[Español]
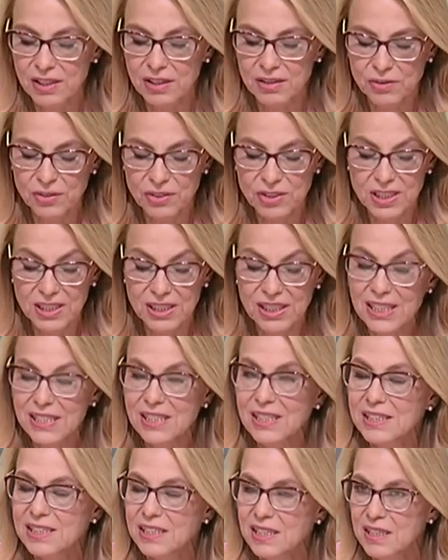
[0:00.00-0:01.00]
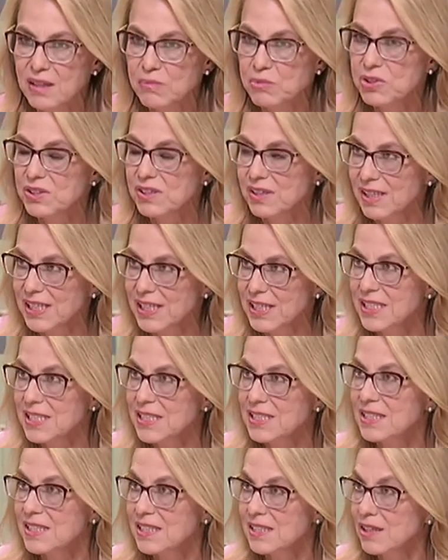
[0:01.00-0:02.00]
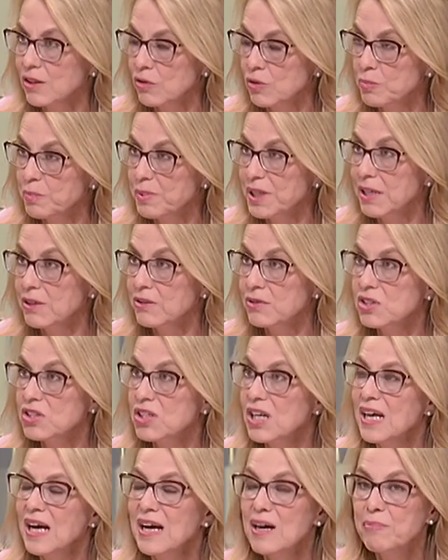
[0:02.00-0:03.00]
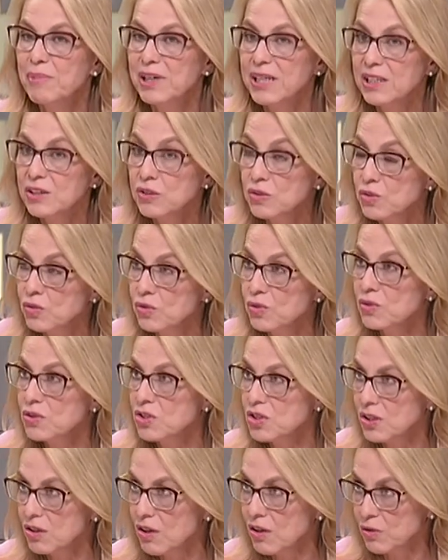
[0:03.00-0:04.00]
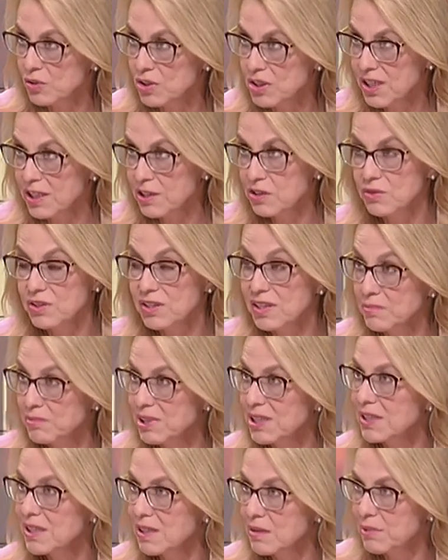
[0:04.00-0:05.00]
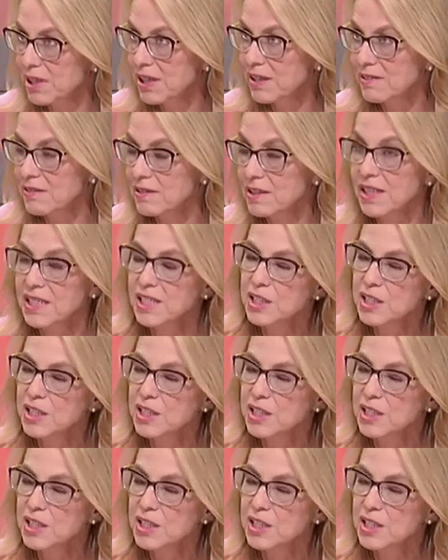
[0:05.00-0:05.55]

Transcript: conseguir que tenemos redes europeos para todos los casos también de emergencia.